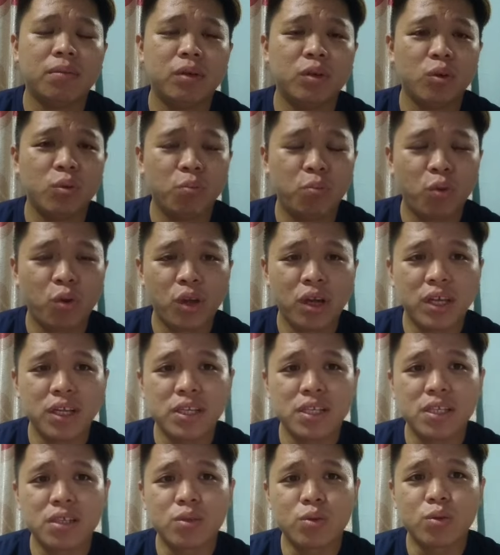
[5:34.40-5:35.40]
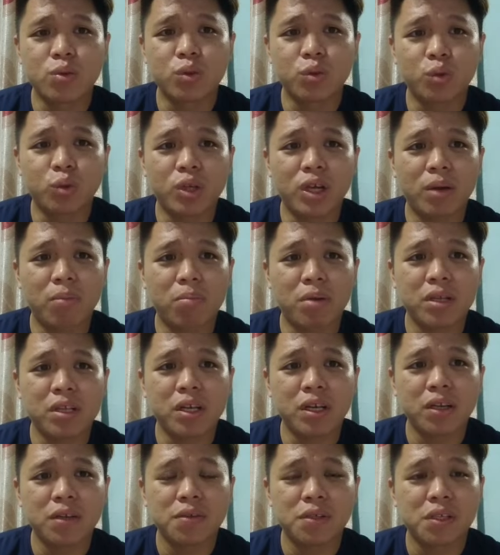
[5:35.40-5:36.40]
mengumpulkan sekutu yang banyak